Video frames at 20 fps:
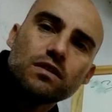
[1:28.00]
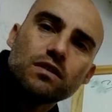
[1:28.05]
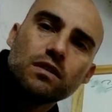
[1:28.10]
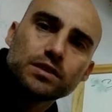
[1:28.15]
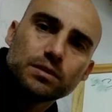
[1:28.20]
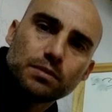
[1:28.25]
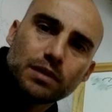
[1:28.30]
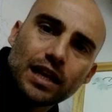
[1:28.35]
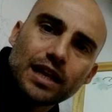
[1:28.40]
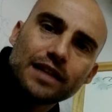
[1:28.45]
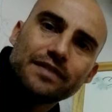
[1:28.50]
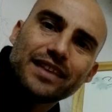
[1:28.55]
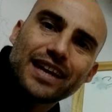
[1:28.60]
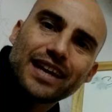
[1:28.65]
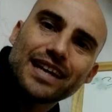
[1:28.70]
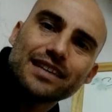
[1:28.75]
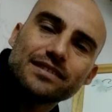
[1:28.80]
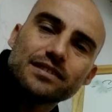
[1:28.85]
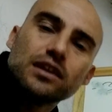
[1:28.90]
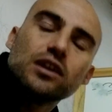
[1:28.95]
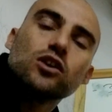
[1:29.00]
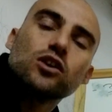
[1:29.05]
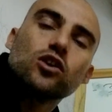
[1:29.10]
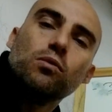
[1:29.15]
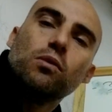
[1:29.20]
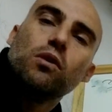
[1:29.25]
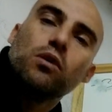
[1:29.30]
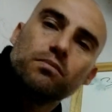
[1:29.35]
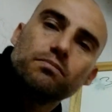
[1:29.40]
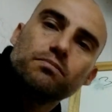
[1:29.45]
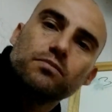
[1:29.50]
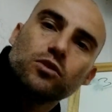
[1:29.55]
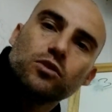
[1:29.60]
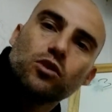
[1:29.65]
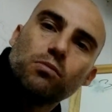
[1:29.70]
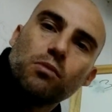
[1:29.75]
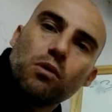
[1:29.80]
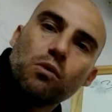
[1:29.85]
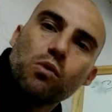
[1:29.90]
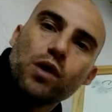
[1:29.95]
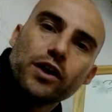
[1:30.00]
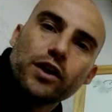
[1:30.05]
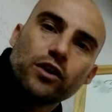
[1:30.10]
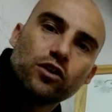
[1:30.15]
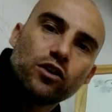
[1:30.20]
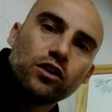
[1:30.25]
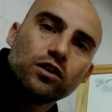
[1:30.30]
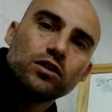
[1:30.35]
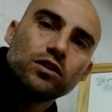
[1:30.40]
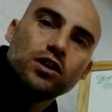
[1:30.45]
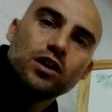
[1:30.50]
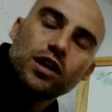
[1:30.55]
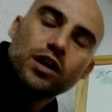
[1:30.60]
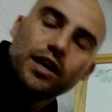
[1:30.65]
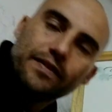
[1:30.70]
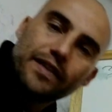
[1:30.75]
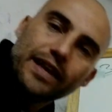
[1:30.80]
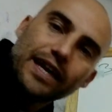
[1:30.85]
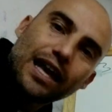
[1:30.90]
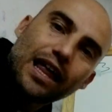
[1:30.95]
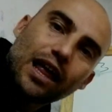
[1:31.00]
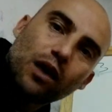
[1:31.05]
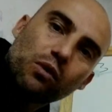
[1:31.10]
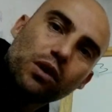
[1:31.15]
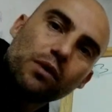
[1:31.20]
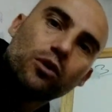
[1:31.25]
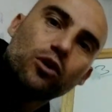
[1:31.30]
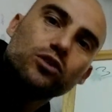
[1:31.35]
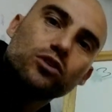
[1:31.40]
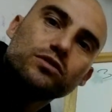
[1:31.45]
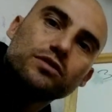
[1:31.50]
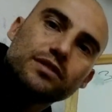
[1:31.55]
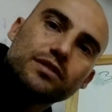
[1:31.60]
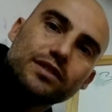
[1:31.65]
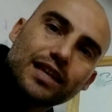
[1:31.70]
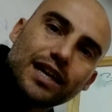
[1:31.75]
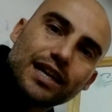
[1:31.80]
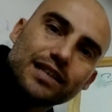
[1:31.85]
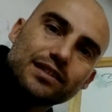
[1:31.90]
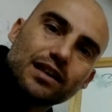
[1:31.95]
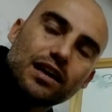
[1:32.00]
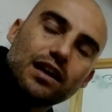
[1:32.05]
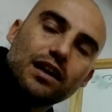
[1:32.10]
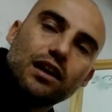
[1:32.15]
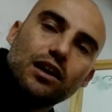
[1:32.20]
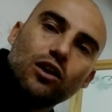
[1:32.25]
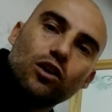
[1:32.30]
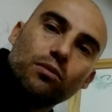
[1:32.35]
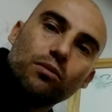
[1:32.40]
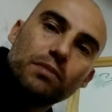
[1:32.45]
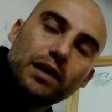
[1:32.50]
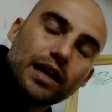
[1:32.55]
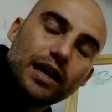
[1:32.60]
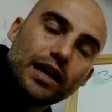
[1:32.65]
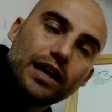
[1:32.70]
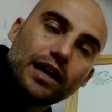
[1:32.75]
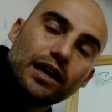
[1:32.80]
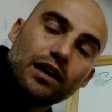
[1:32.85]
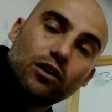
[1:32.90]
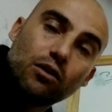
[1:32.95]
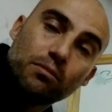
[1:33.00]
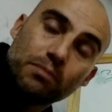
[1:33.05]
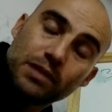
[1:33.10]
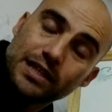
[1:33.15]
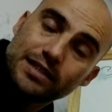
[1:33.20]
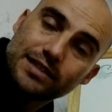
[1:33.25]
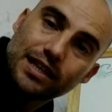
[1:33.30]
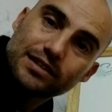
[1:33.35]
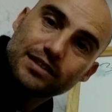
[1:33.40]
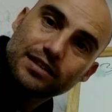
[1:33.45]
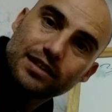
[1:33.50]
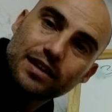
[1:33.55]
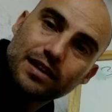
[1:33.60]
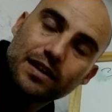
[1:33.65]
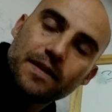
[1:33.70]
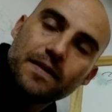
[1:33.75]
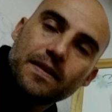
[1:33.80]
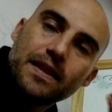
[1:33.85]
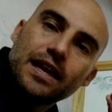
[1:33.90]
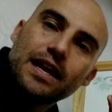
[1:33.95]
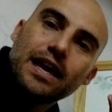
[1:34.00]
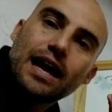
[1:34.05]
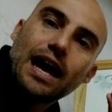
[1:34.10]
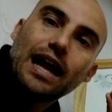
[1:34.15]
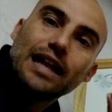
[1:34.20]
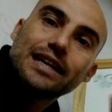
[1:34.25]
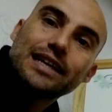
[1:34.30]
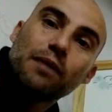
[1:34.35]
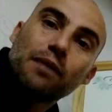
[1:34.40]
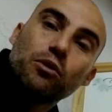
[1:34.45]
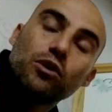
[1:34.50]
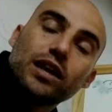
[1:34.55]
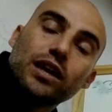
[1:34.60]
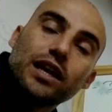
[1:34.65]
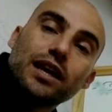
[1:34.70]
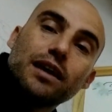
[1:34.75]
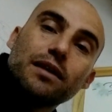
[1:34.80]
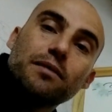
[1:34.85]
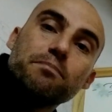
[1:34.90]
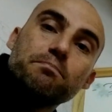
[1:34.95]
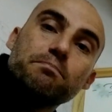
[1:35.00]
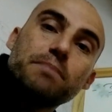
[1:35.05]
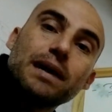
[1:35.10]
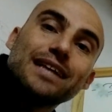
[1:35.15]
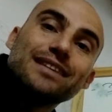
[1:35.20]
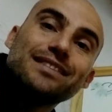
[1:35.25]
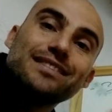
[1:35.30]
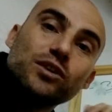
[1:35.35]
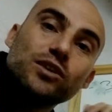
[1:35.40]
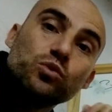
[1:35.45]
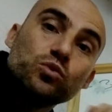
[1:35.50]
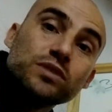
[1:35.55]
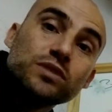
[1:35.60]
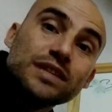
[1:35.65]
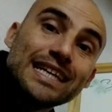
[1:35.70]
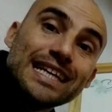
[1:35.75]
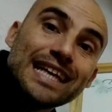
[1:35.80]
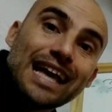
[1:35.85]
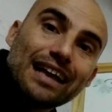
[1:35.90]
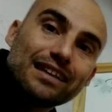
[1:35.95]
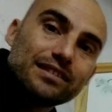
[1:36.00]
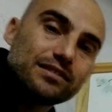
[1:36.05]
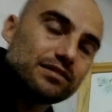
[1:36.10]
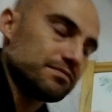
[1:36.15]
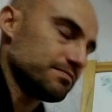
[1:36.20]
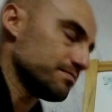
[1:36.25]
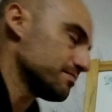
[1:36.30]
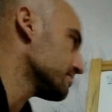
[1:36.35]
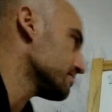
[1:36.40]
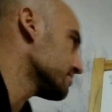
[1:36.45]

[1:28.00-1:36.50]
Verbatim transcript: Vamos a ponerle 3,8 como como bueno, ¿no? De cada huevo, tres eh, lombrices al cabo de 21 días.